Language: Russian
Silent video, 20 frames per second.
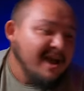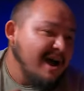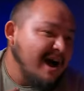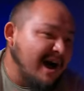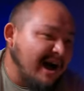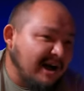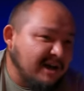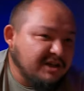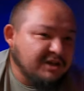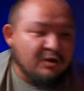
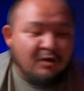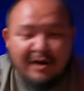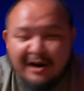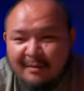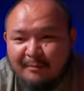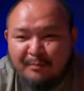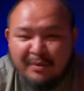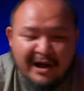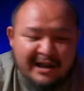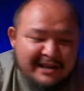а что
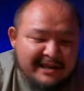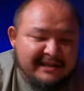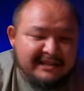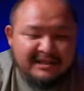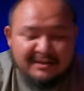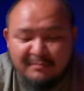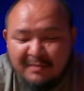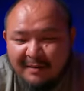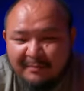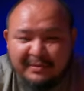компания из
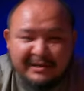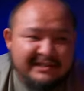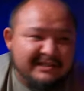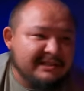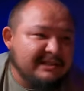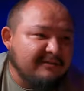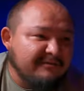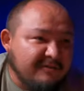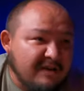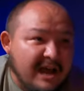себя
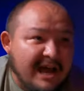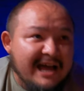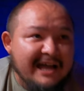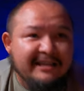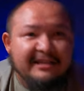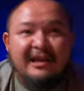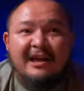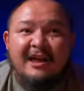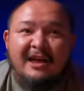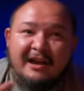
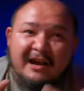представляет,